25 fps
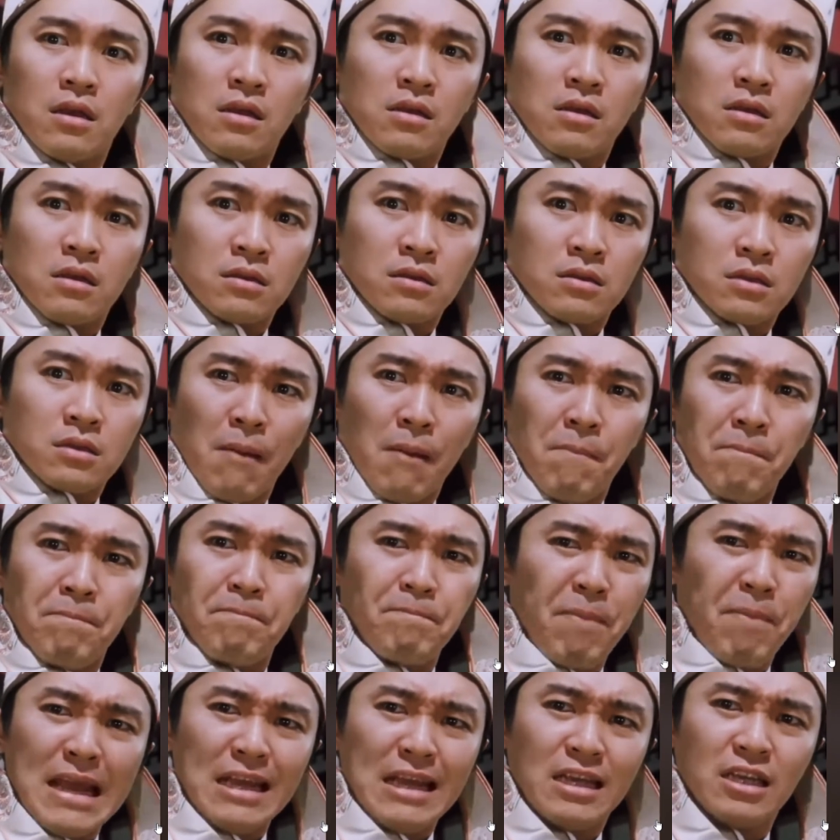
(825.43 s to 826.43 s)
những lời
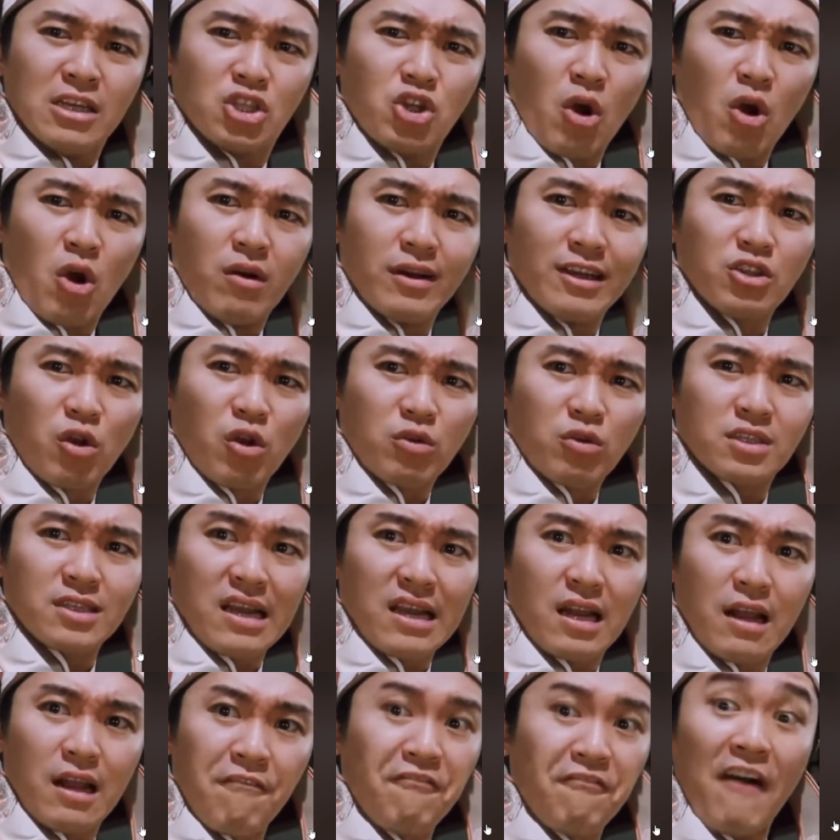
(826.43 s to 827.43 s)
lẽ đê tiện gì cũng
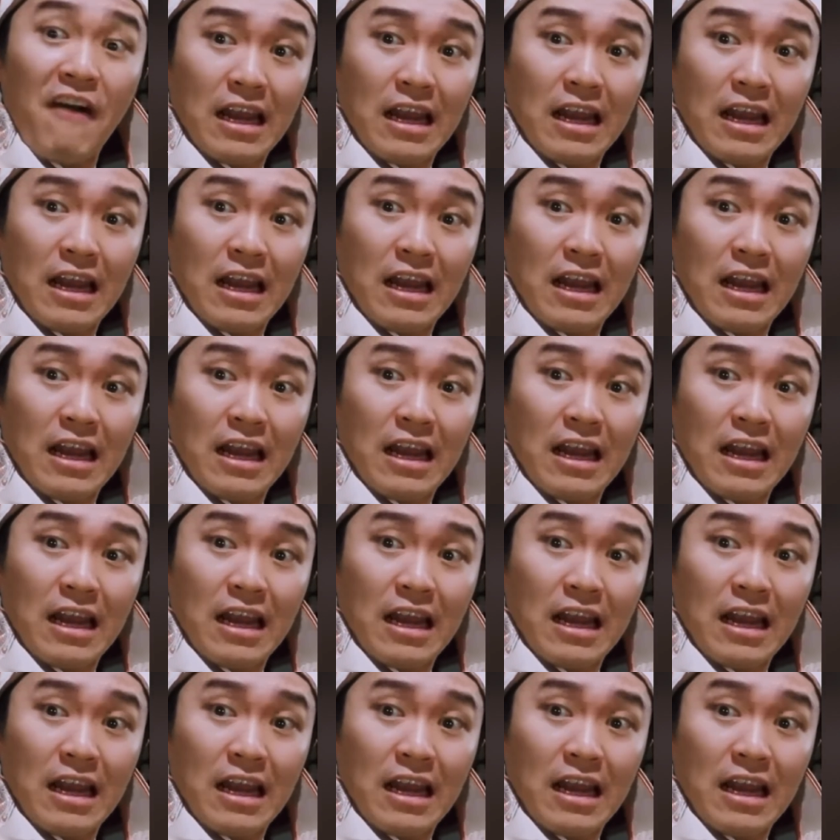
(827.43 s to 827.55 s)
nói ra được